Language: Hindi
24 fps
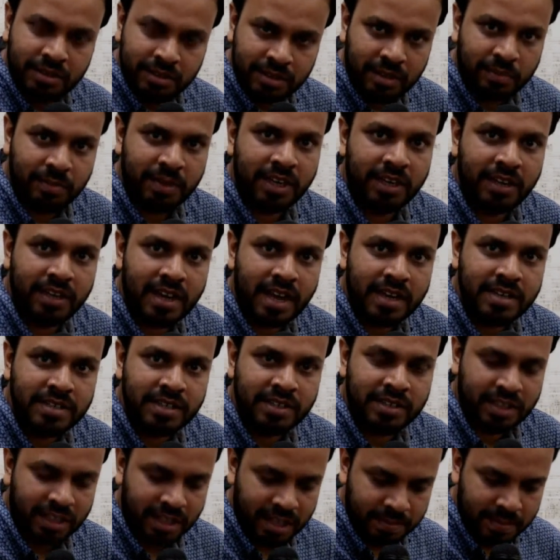जमीनी
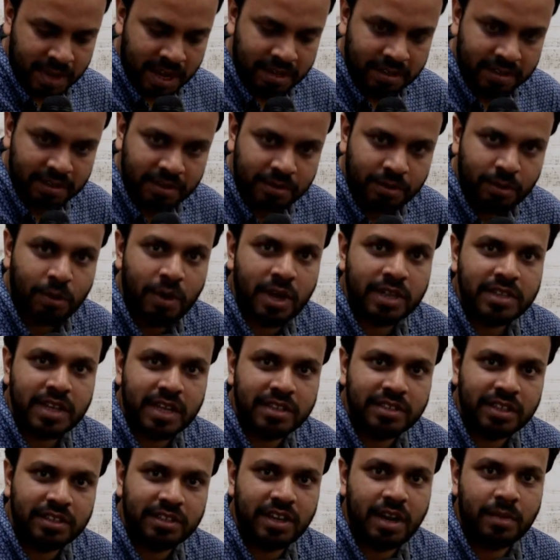राजनीति के बाद
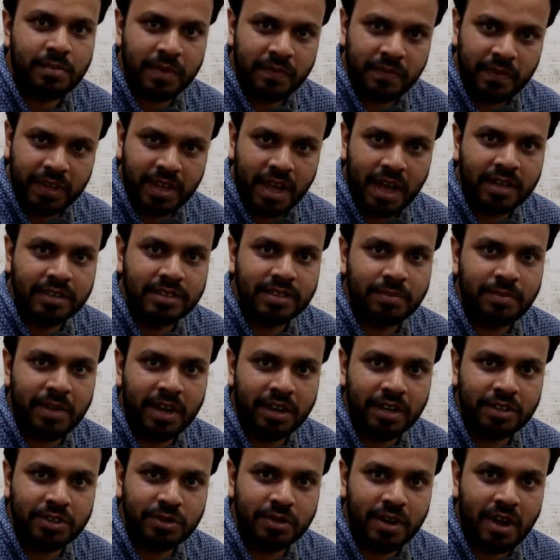2017 में विधानसभा
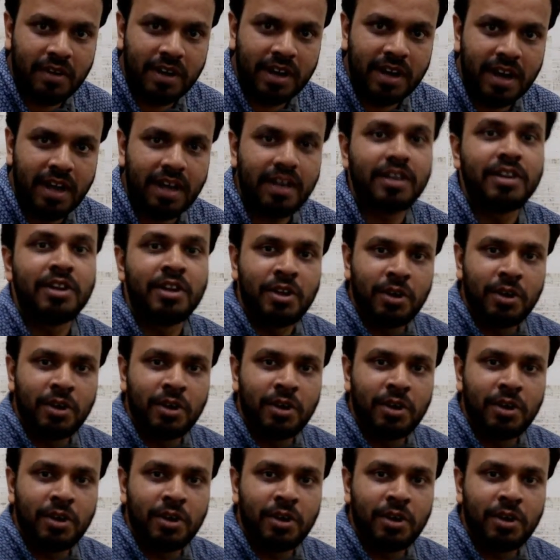का चुनाव लड़ा